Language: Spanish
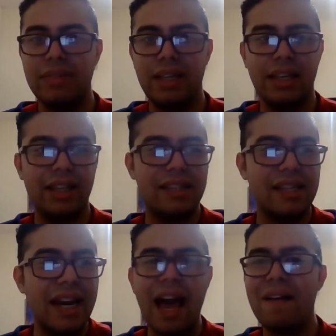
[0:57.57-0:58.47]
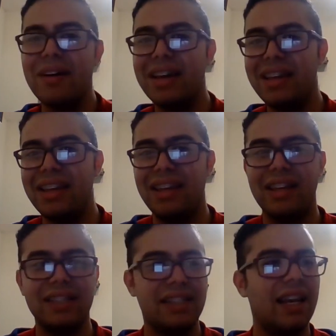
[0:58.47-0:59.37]
y cenaba
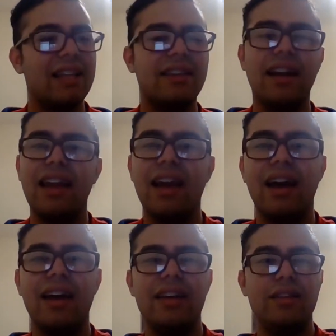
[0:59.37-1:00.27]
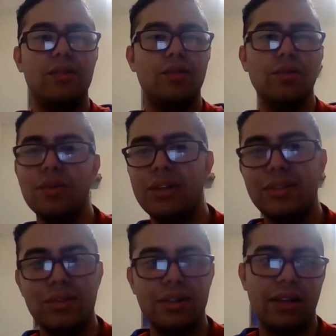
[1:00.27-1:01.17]
y hacía la tarea y todo lo que,
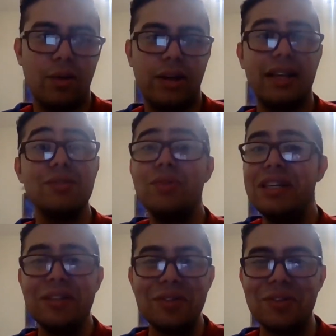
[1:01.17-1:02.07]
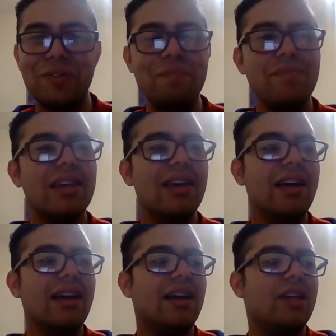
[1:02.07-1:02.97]
lo que hace un niño, ¿no?
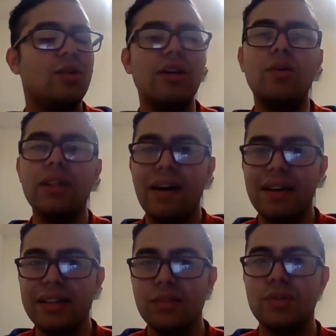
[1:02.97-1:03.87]
Yo recordaba que